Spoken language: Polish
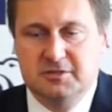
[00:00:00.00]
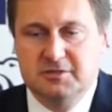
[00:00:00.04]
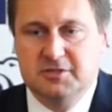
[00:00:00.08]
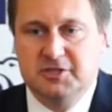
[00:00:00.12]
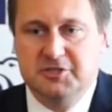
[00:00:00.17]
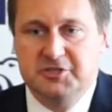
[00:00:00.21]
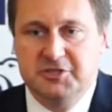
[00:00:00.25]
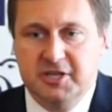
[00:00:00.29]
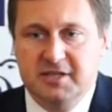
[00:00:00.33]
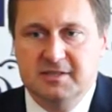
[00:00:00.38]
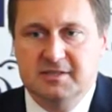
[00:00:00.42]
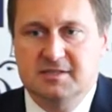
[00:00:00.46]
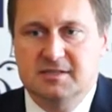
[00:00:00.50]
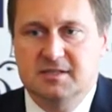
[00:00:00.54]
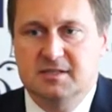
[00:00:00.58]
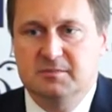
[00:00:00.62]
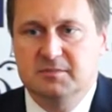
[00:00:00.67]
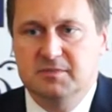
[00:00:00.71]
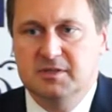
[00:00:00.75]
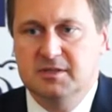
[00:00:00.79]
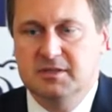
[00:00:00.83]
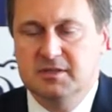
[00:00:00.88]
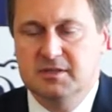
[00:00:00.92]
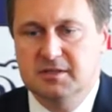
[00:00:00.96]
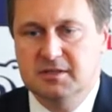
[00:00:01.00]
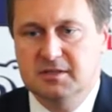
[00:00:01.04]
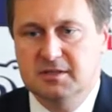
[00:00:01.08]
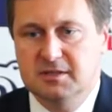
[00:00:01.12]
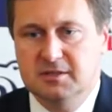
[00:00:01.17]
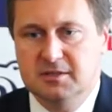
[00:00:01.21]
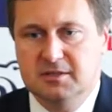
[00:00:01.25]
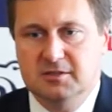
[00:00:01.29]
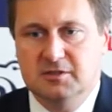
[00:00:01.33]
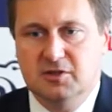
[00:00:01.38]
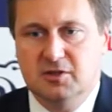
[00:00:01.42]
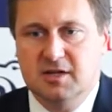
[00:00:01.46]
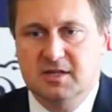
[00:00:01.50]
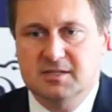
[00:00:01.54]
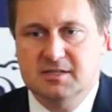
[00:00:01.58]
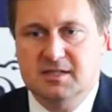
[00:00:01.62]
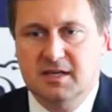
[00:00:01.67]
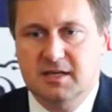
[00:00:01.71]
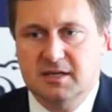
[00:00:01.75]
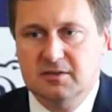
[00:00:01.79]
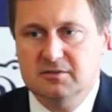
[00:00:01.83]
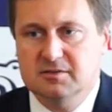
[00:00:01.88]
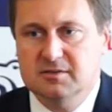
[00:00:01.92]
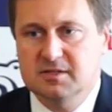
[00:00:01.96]
dziecięcym i
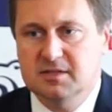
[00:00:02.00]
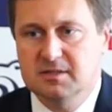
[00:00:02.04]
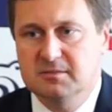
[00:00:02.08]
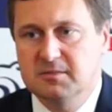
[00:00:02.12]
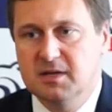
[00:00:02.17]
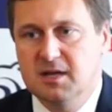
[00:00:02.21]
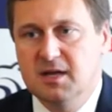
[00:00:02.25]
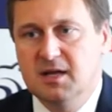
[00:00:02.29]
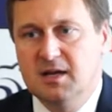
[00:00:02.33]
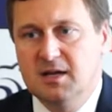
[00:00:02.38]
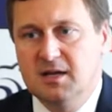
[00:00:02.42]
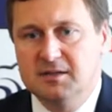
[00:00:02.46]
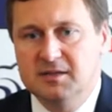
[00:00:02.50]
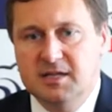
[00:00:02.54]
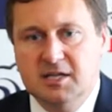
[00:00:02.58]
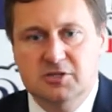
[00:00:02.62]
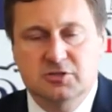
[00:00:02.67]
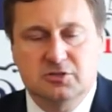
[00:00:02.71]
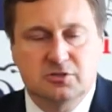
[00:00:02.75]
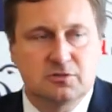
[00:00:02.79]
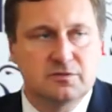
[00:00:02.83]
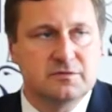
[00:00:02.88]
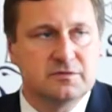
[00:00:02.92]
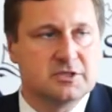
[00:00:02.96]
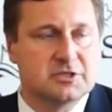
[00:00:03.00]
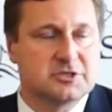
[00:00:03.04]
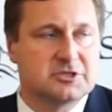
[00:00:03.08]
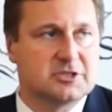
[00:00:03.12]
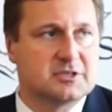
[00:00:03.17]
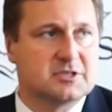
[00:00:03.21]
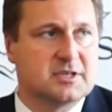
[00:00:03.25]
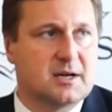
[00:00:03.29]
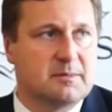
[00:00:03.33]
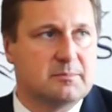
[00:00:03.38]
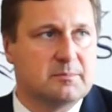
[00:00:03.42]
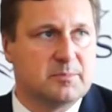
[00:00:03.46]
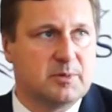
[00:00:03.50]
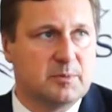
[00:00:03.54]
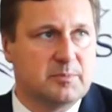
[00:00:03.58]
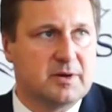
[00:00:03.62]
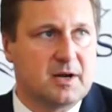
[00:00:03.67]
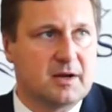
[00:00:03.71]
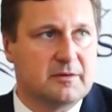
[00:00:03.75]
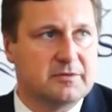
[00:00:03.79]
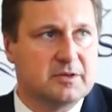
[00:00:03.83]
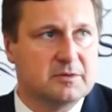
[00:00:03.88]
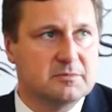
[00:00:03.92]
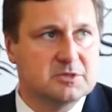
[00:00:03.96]
dorastającym też również się tam
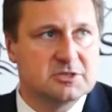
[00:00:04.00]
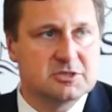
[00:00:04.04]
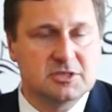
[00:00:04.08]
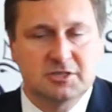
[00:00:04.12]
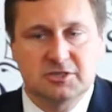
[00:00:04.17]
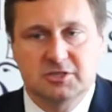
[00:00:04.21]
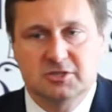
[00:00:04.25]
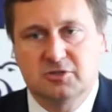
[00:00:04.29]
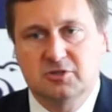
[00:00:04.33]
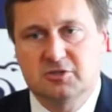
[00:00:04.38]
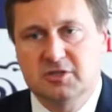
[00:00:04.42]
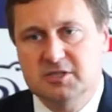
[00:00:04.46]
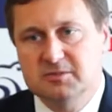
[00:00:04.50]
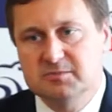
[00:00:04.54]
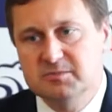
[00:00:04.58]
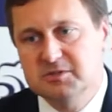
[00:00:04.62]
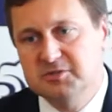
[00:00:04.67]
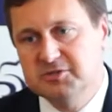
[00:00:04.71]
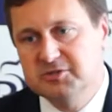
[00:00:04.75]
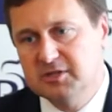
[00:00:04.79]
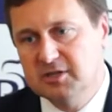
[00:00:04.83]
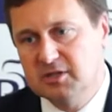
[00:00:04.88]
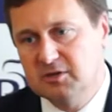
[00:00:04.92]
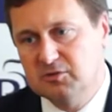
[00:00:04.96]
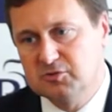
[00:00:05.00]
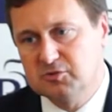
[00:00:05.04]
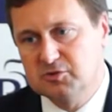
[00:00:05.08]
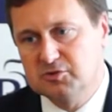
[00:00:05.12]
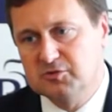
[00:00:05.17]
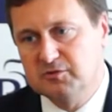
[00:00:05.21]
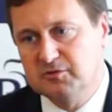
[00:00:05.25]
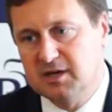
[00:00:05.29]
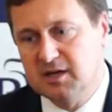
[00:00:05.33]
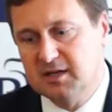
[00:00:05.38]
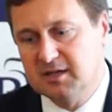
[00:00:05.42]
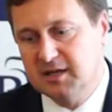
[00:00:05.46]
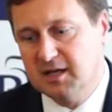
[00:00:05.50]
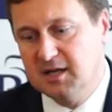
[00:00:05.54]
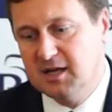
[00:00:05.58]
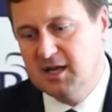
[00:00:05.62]
poprawi. Myślę, że to też będzie odczuwane.